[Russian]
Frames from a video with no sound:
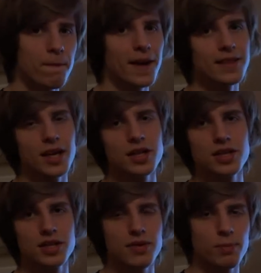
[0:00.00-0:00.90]
Однако
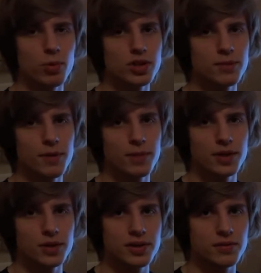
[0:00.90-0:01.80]
же с вопросами
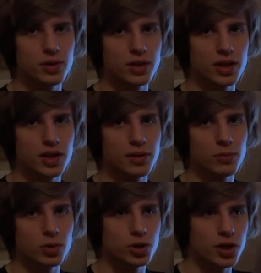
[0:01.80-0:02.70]
придется все-таки
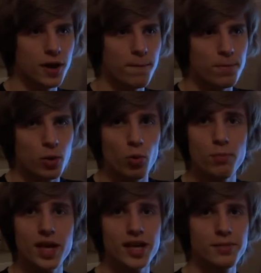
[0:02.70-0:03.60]
немножечко
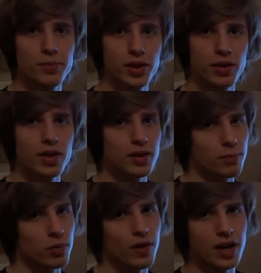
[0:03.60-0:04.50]
умерить пыл.
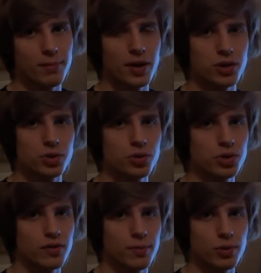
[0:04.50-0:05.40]
Буквально парочку
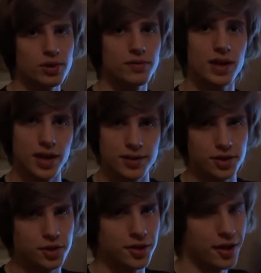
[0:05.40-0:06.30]
еще вопросов я
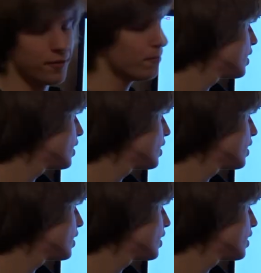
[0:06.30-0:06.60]
зачитаю.